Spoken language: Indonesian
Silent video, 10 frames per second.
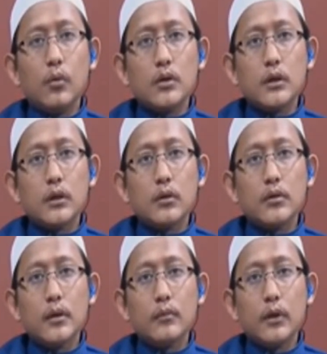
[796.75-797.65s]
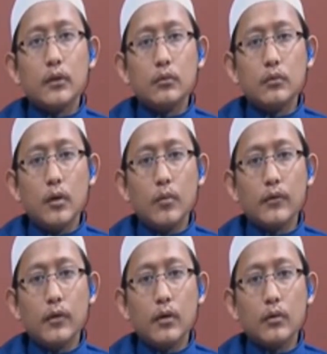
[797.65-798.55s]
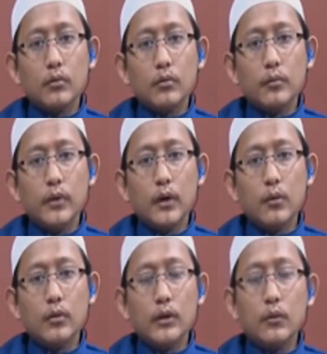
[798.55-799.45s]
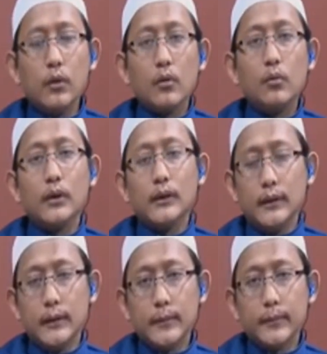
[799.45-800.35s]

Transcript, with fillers: wa syaqqa sam'ahu wa basarahu bihawlihi wa quwwatihi